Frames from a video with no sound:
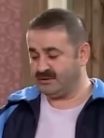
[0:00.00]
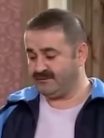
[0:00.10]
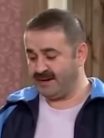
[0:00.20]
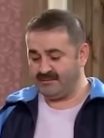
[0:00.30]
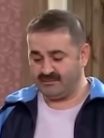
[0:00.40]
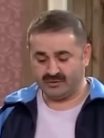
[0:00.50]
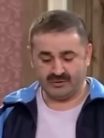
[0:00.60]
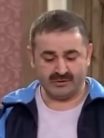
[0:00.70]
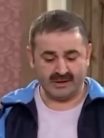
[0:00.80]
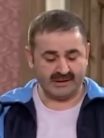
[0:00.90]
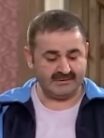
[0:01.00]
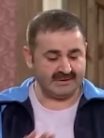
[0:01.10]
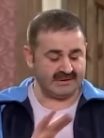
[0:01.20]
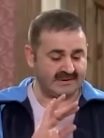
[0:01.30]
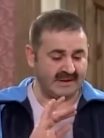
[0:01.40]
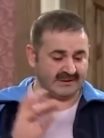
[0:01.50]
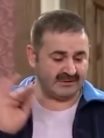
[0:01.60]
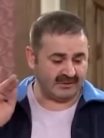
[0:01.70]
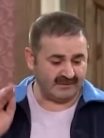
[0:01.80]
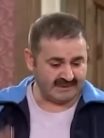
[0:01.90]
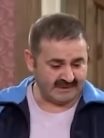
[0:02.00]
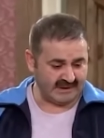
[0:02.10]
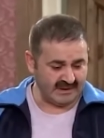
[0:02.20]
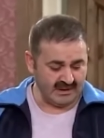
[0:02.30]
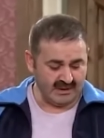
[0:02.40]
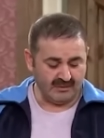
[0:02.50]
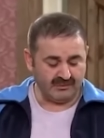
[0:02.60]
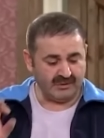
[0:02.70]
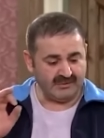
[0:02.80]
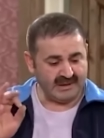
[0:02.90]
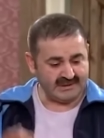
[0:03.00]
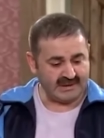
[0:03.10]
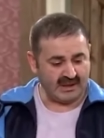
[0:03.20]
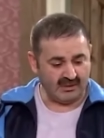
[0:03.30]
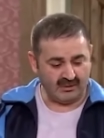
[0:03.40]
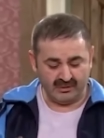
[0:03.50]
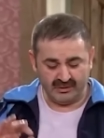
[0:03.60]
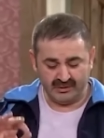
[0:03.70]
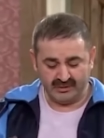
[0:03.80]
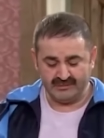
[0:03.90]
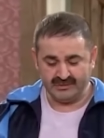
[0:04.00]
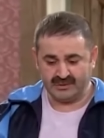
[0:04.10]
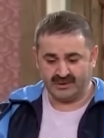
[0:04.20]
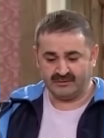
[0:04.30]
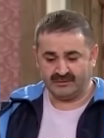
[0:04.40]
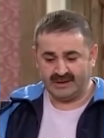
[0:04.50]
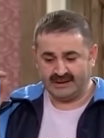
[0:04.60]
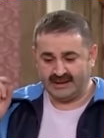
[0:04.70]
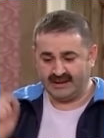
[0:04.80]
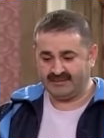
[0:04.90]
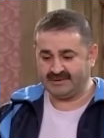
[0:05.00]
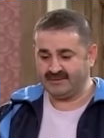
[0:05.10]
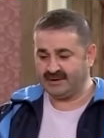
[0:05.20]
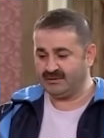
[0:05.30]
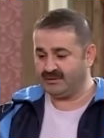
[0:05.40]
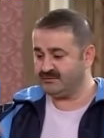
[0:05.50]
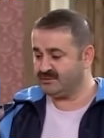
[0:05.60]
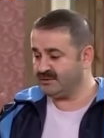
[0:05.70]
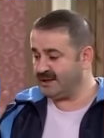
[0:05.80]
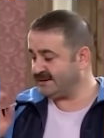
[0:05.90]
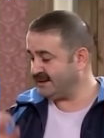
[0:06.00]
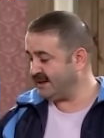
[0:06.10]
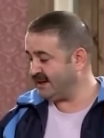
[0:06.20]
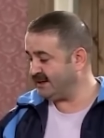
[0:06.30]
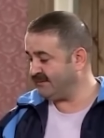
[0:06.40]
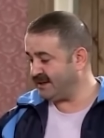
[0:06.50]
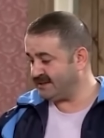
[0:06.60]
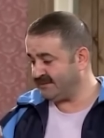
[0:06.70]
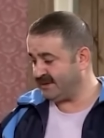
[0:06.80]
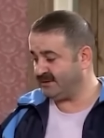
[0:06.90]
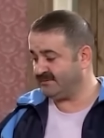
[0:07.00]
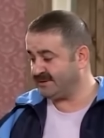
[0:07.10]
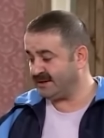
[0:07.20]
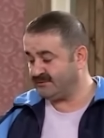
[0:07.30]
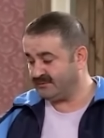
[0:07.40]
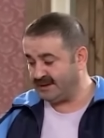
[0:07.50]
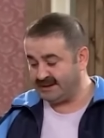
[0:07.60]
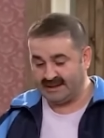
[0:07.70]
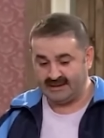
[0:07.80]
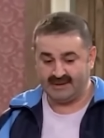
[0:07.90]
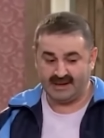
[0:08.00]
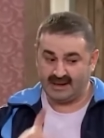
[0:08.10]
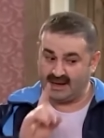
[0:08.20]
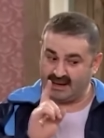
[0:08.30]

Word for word: lütfen burada oturan kimse ısrarcı olmasın. Bunu bir kez daha okuyorum. Sonra tuvalete tek başıma gidiyorum. Sular seller gibi ezberliyorum. Sakın tuvalete gelmeye